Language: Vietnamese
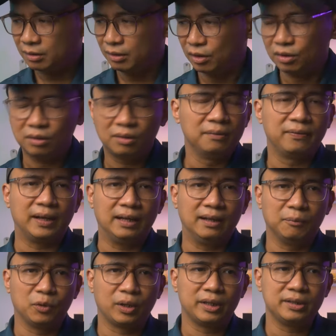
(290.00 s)
nhưng nó cũng không
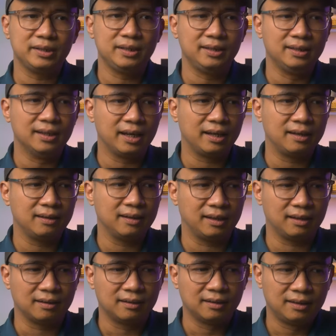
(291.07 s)
phải là một cái gì đấy
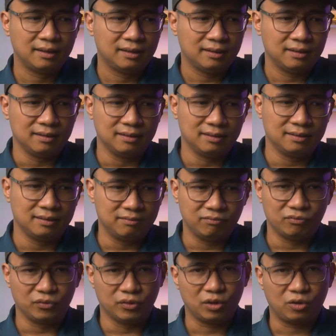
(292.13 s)
là uh,
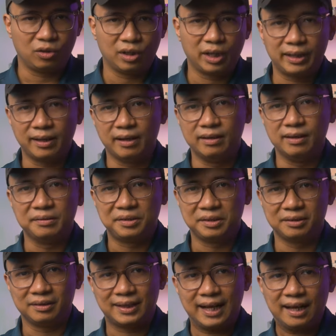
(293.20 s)
nó có cái thể hiện
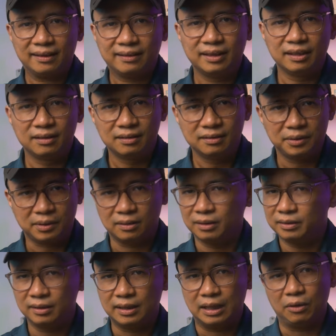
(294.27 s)
sự cá tính
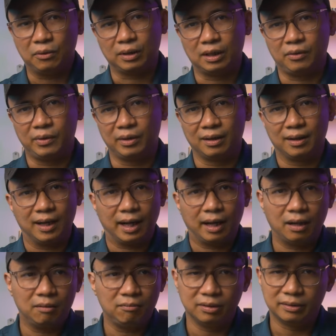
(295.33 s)
hoặc là thế nào cả, hoặc là
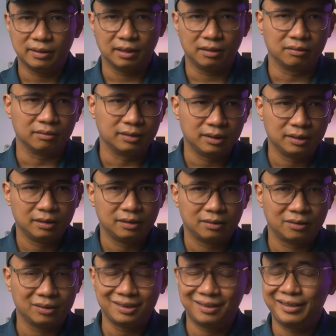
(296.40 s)
gai góc hoặc thế nào.
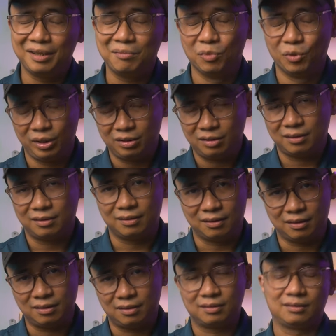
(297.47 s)
nó rất là định mũi
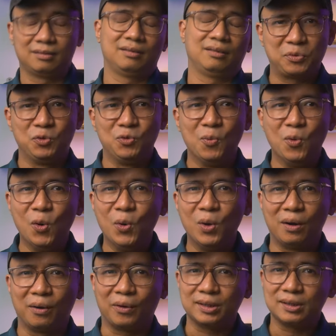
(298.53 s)
đó. Mặc dù
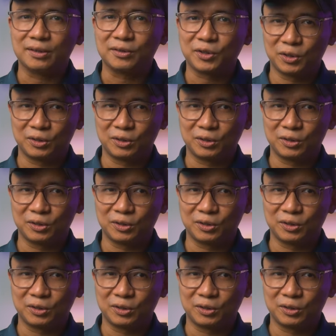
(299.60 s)
mùi hương của nó rất là